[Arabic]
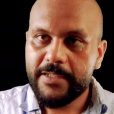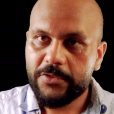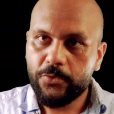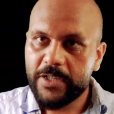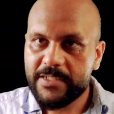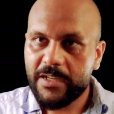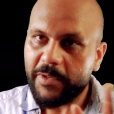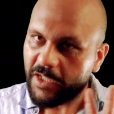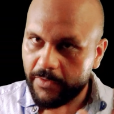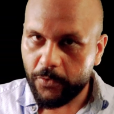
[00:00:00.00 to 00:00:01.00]
لسه ولسه
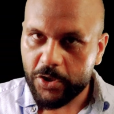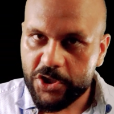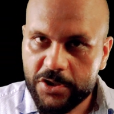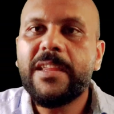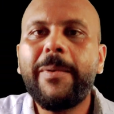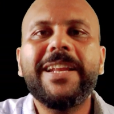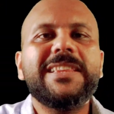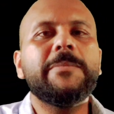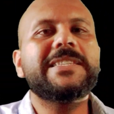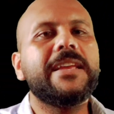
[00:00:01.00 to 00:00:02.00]
ما تعرفوهاش طبعا
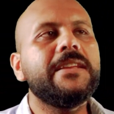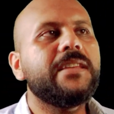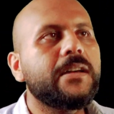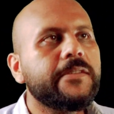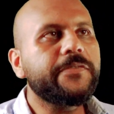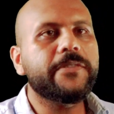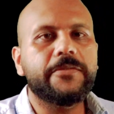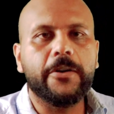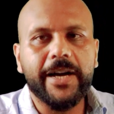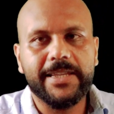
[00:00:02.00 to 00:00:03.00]
انت مستني تعرف
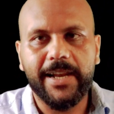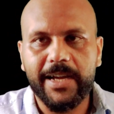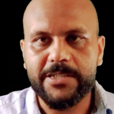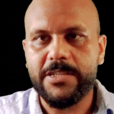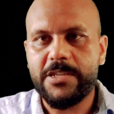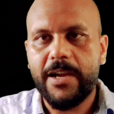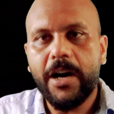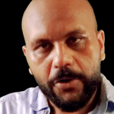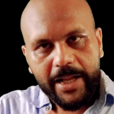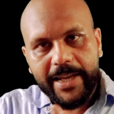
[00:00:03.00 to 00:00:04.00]
فوائد الحشيش
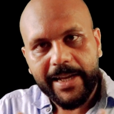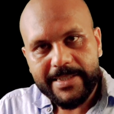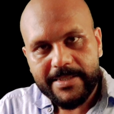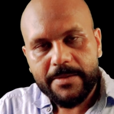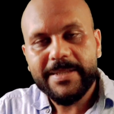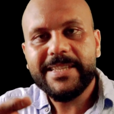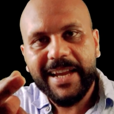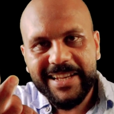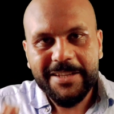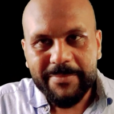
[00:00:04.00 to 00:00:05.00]
هقول لك يا عزيزي بس
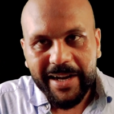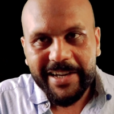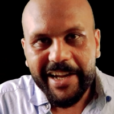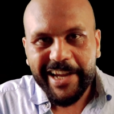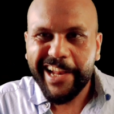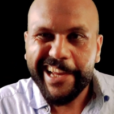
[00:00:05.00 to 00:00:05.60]
خليك معايا يا